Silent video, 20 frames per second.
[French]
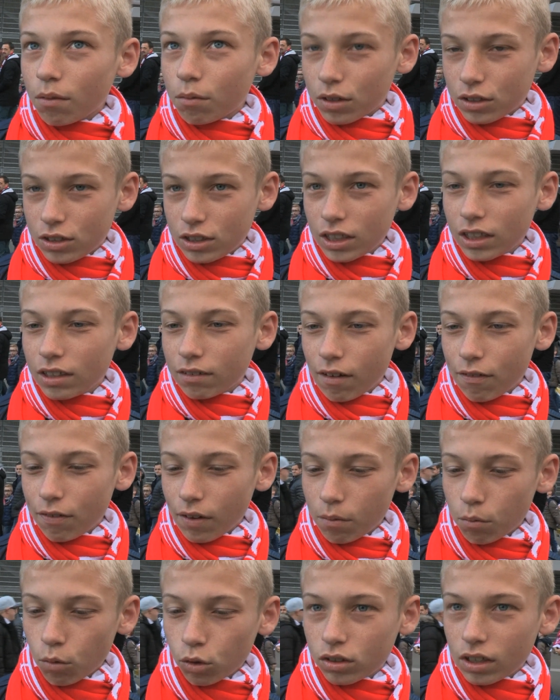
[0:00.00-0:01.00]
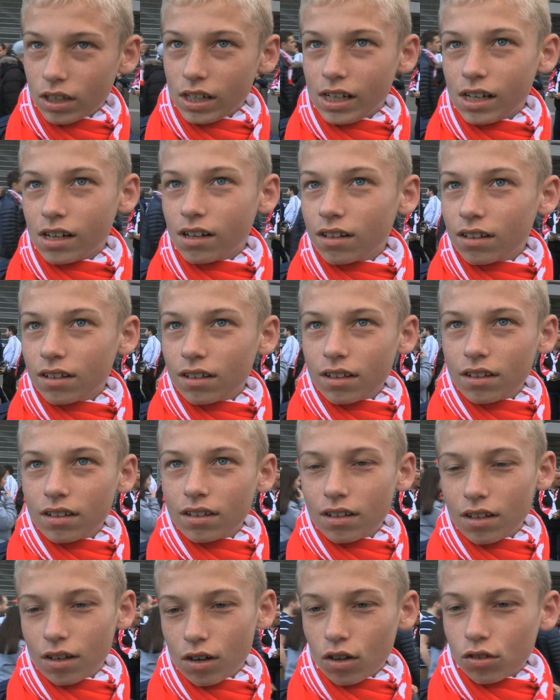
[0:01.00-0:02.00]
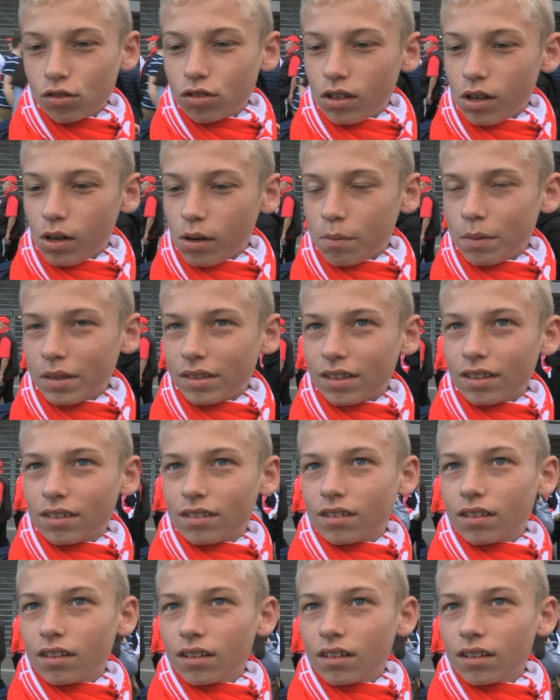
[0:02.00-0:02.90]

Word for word: moi je dis qu'il va faire monter l'île, lorsqu'il est limité